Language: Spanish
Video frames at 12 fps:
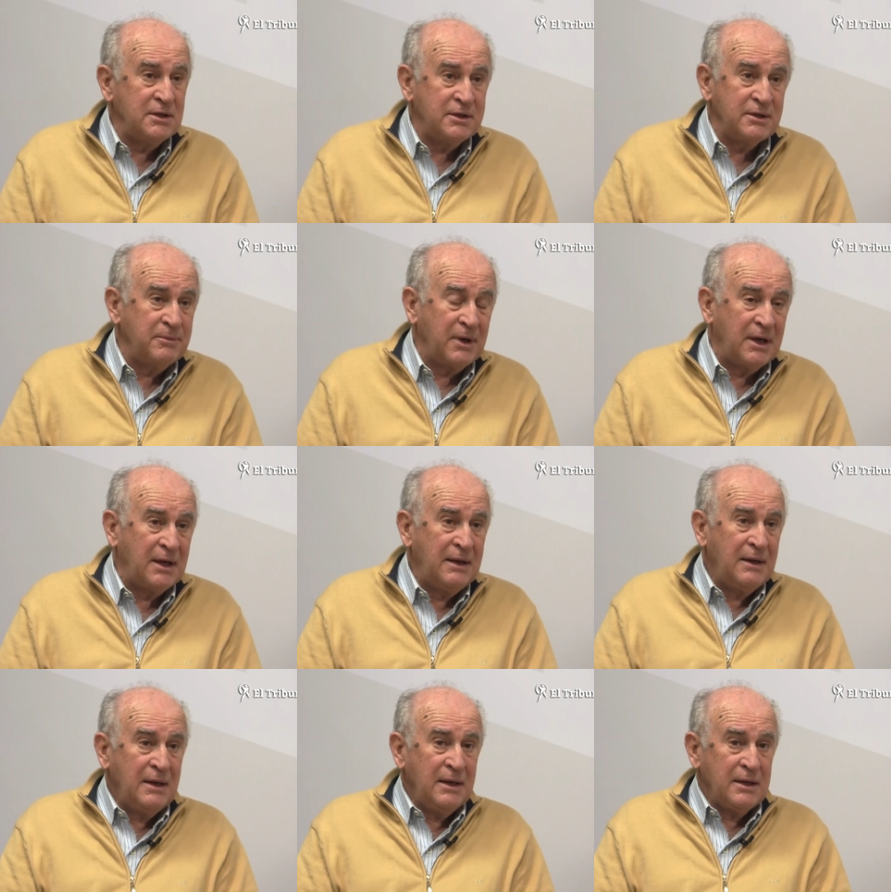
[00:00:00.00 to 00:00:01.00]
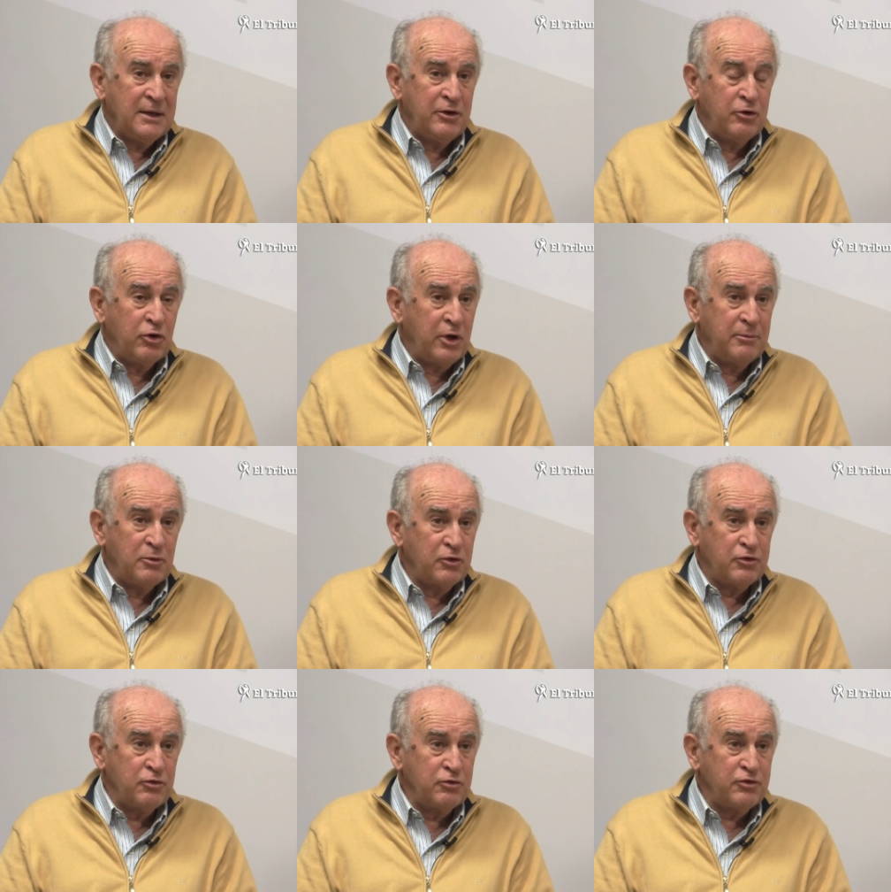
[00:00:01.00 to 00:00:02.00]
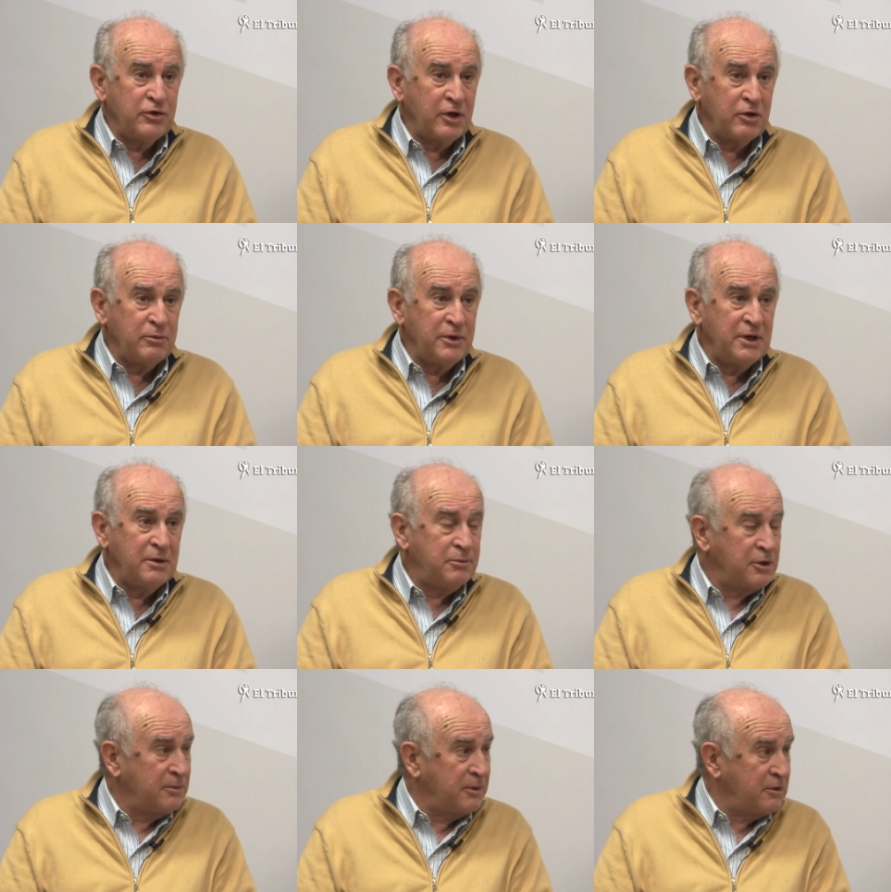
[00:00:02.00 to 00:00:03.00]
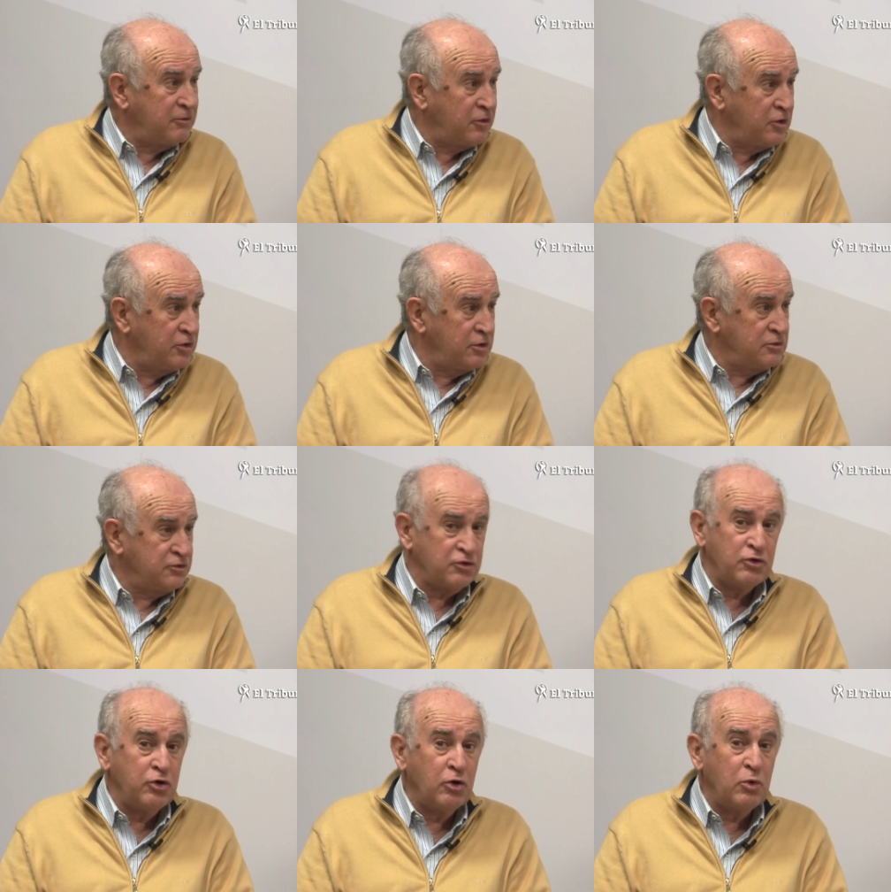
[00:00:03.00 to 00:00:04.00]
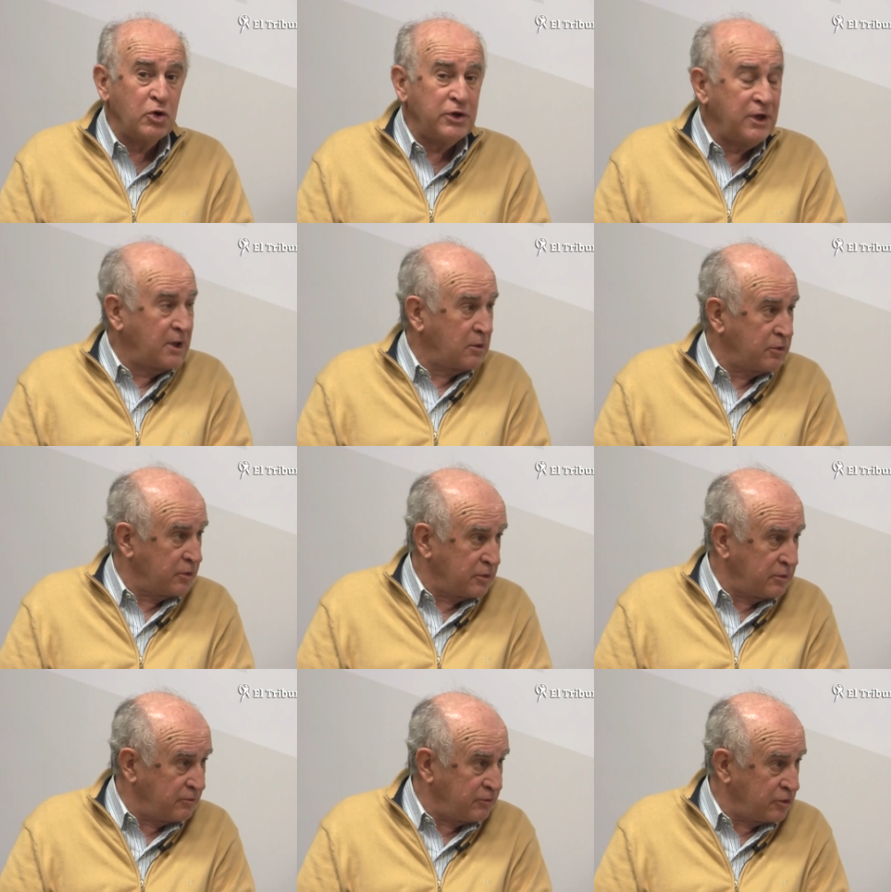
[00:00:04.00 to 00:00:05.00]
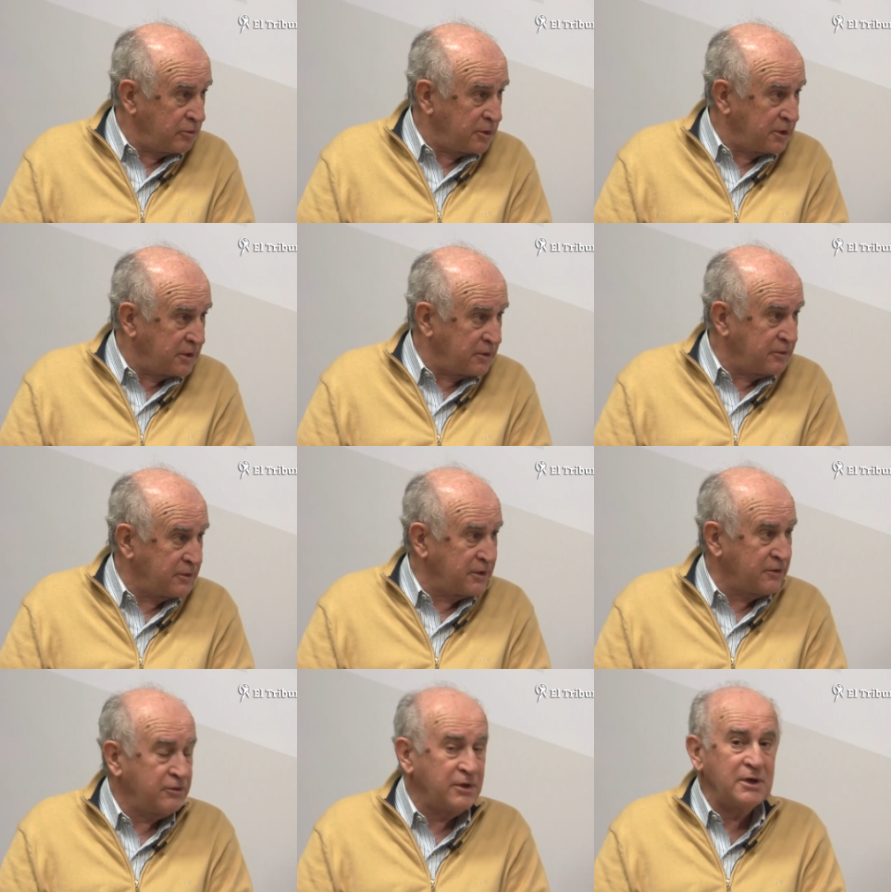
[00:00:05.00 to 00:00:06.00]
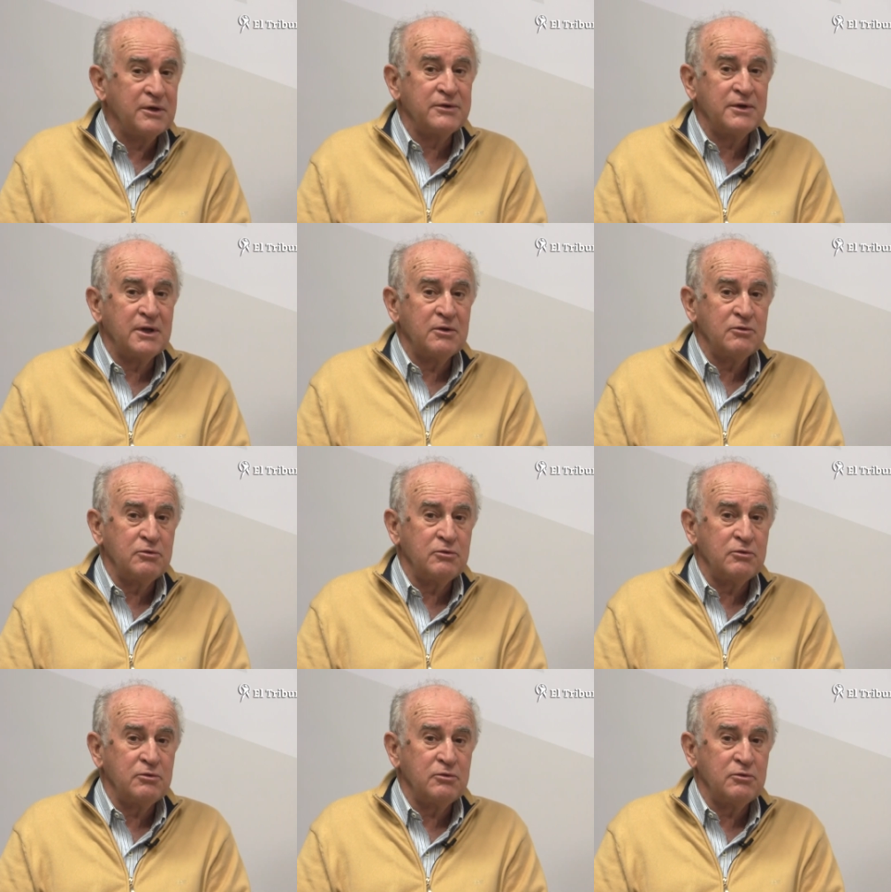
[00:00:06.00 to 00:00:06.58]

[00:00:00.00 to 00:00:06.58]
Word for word: el tema, eh, no hemos solucionado bien el problema del fondo, yo no voté el acuerdo con el Fondo Monetario Internacional en el Senado,